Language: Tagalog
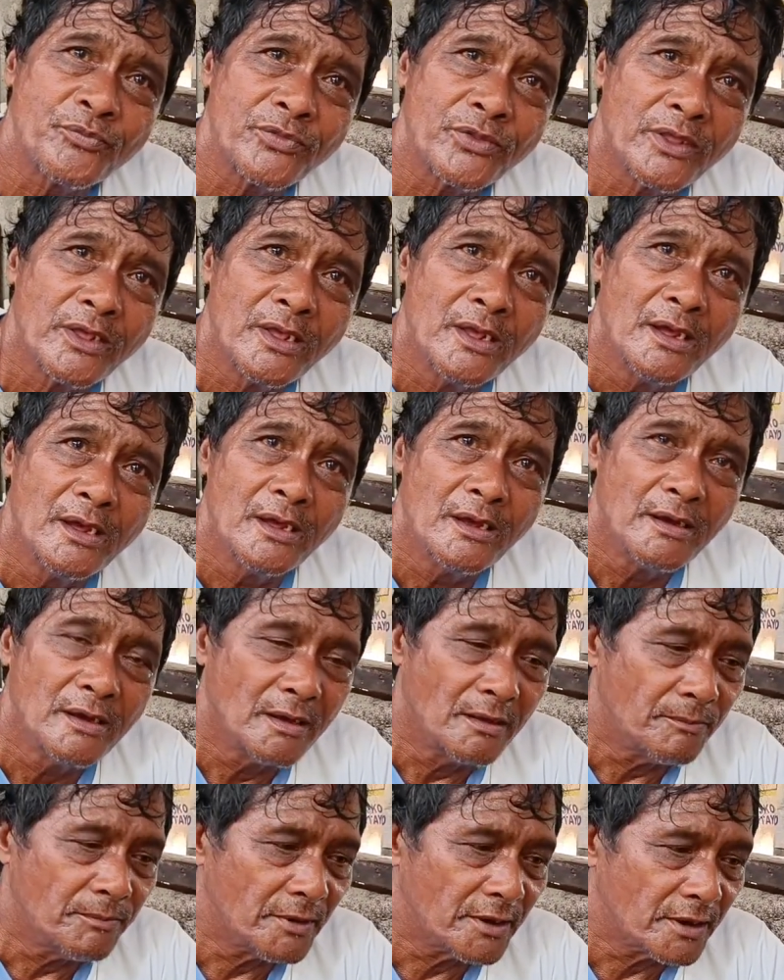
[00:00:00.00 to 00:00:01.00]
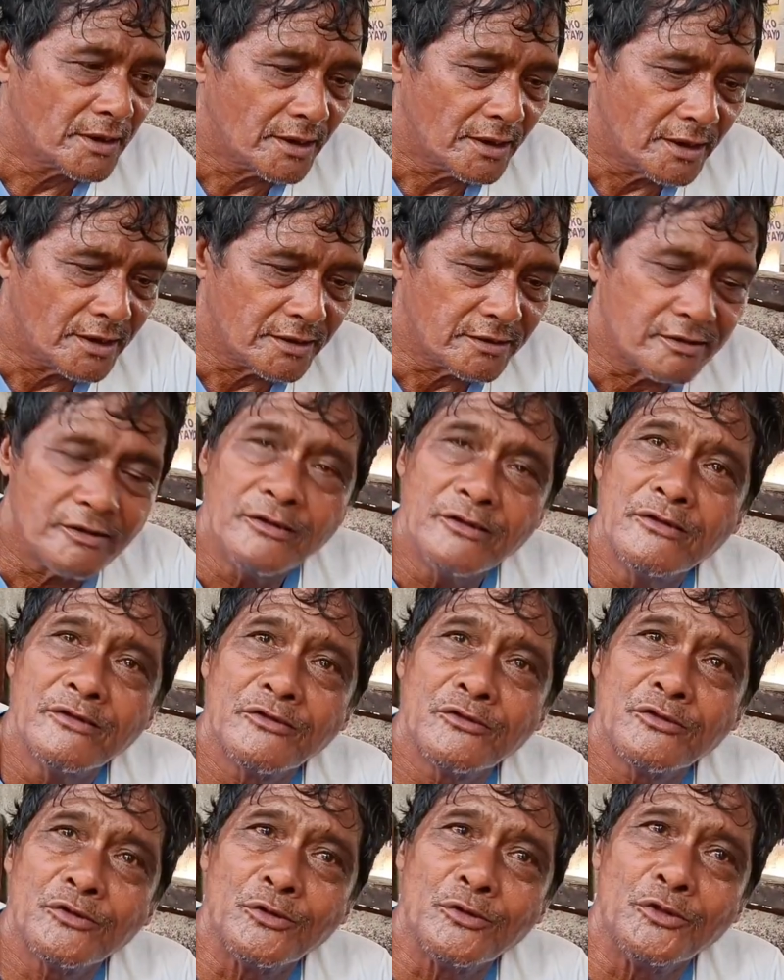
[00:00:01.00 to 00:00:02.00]
Mm-hmm. Kapagkat
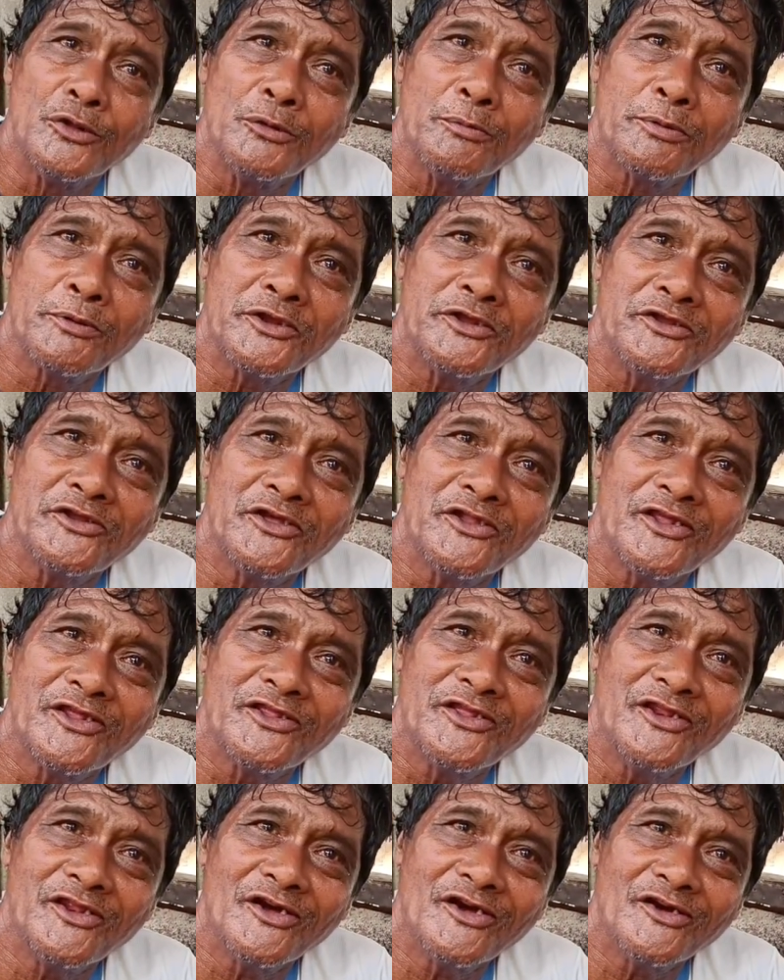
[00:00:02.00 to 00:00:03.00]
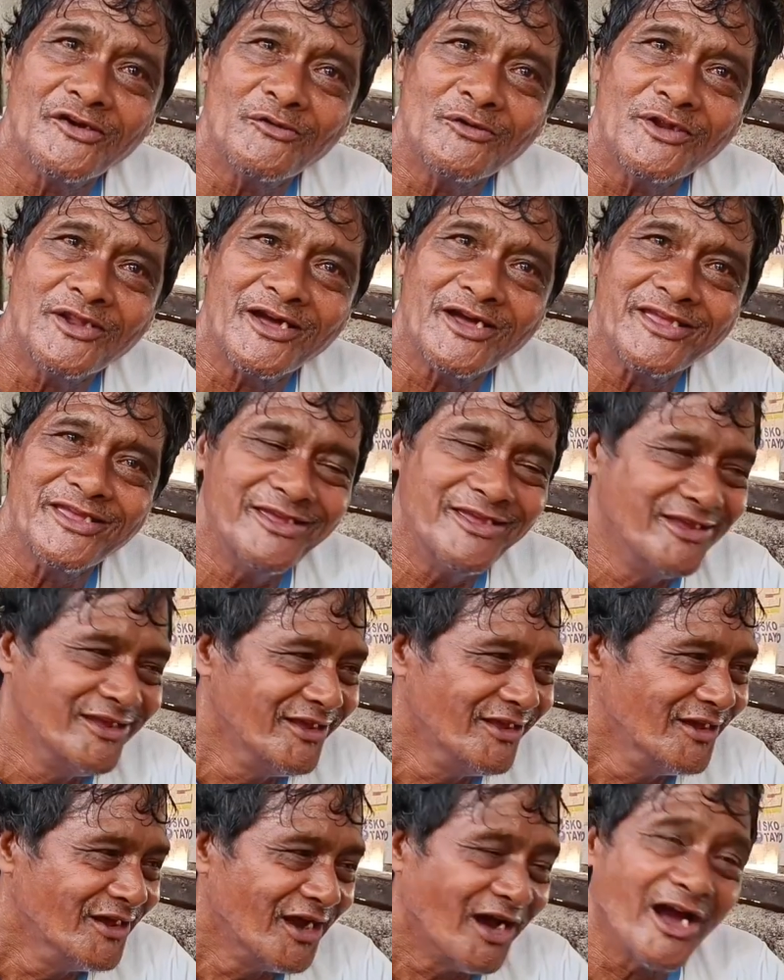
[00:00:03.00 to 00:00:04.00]
yung diferensya na din ang kunay,
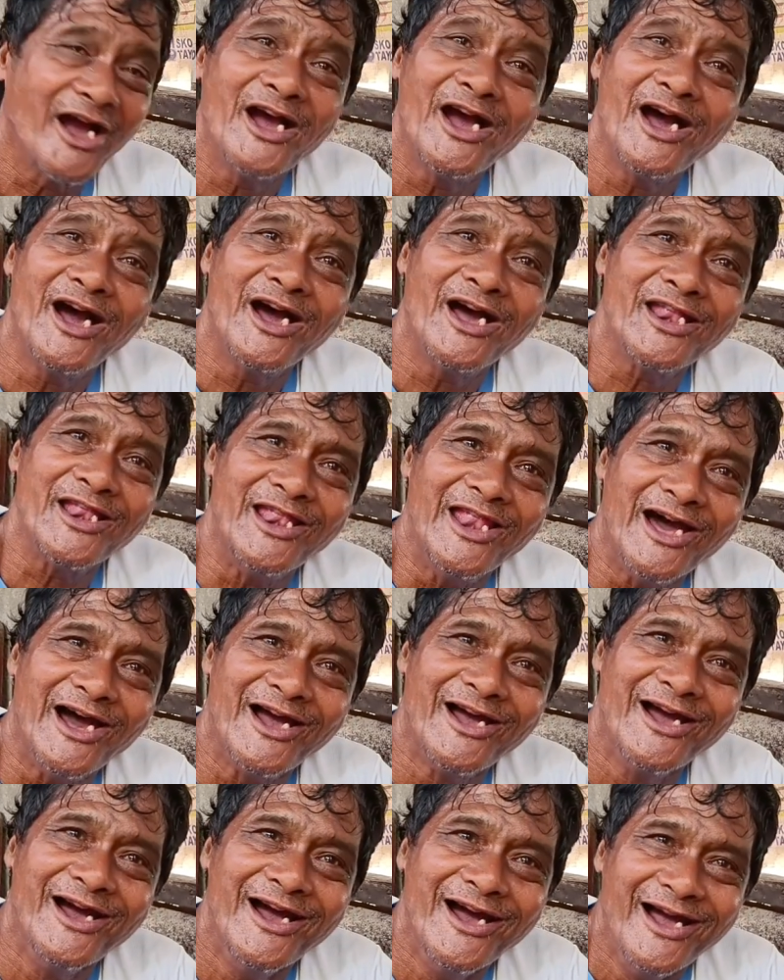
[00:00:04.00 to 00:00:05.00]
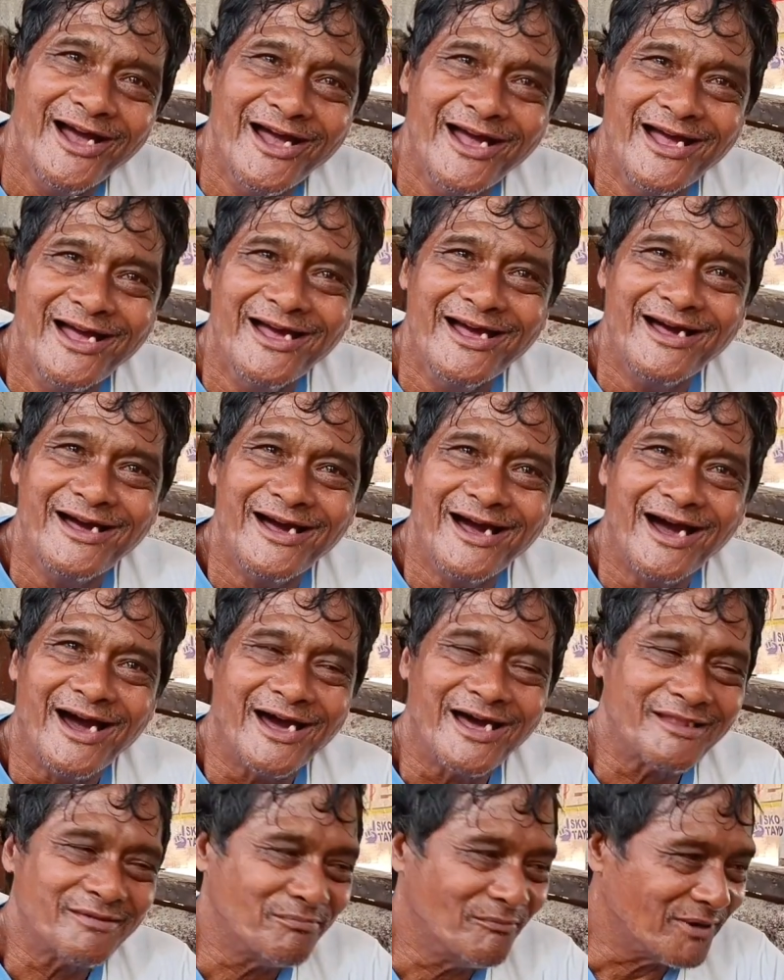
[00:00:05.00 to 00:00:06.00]
ang hahadlang. Opo.
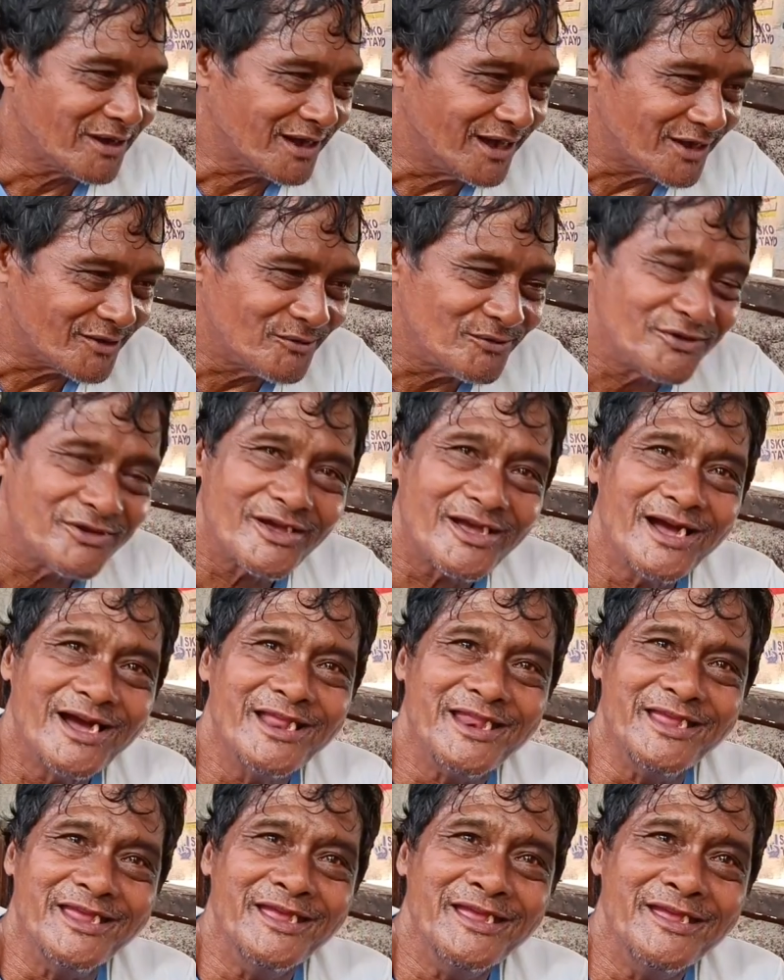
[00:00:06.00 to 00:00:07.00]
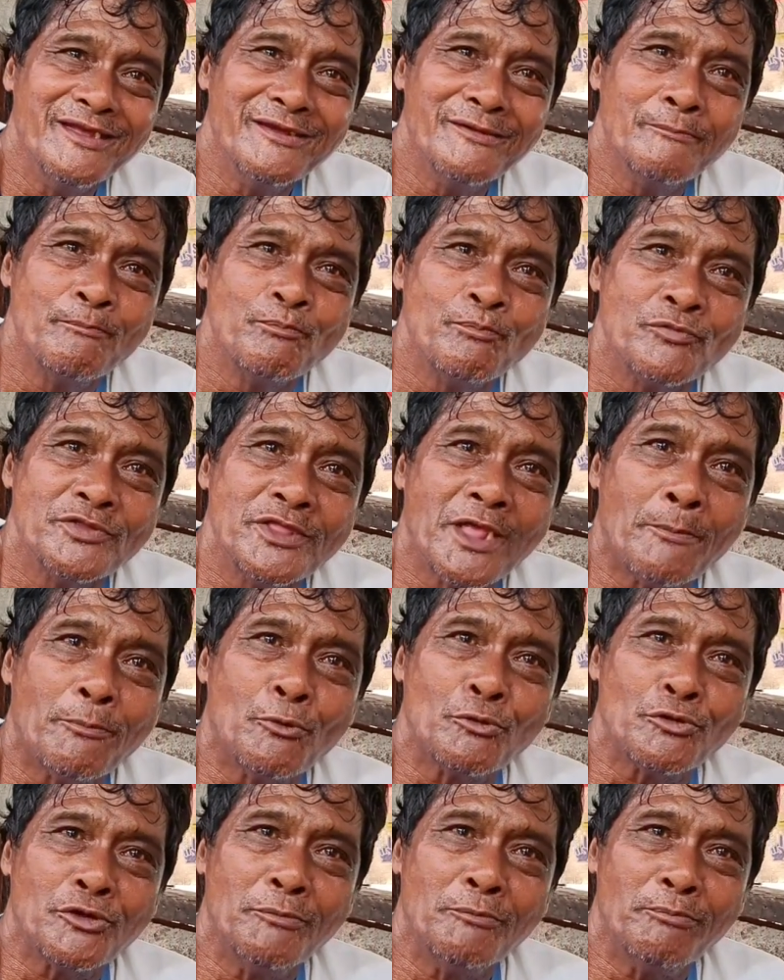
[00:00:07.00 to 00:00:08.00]
At baka kung sakali,
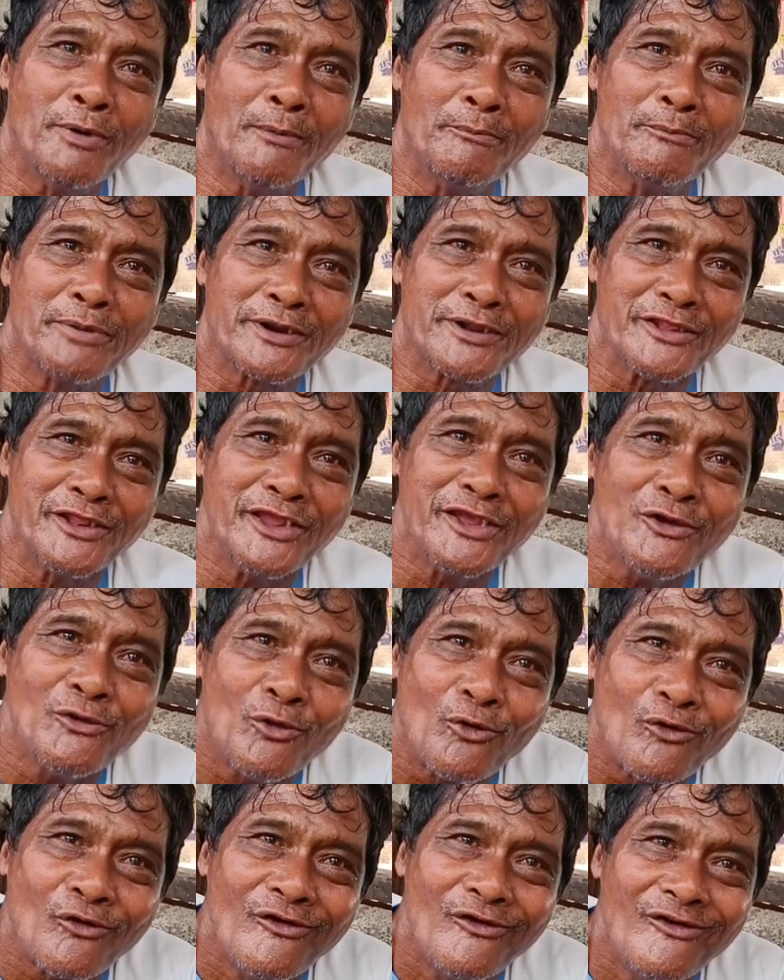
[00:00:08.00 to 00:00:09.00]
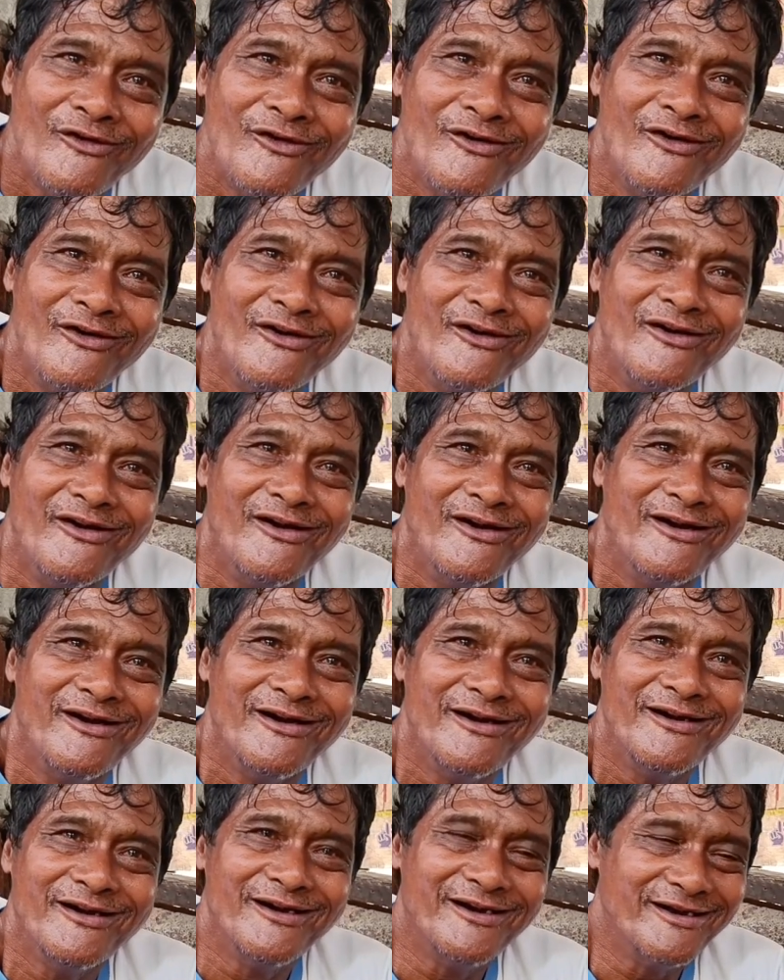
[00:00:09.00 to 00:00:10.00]
tapusin pa ang birthday ko.
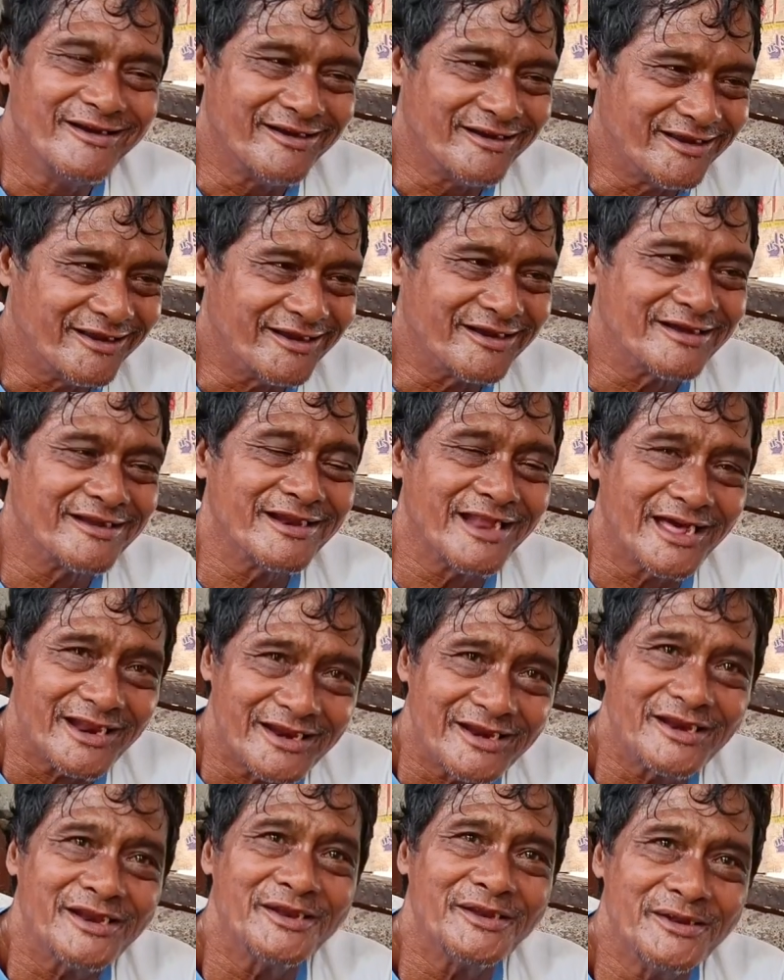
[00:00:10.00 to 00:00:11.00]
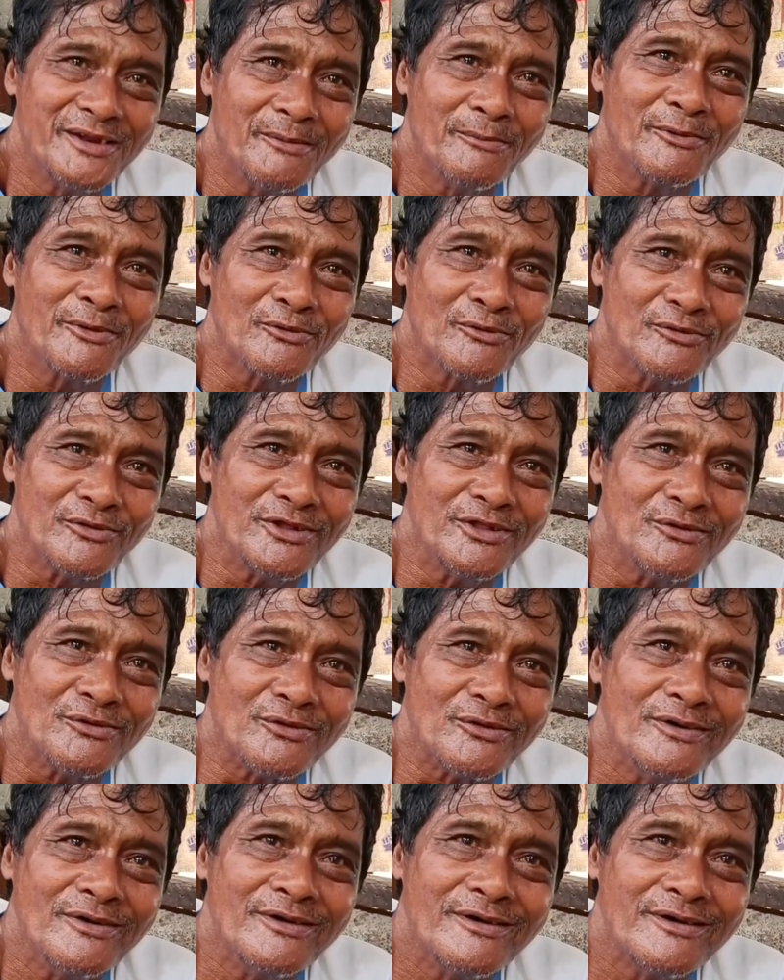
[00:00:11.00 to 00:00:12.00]
Nang naramdaman ko ito.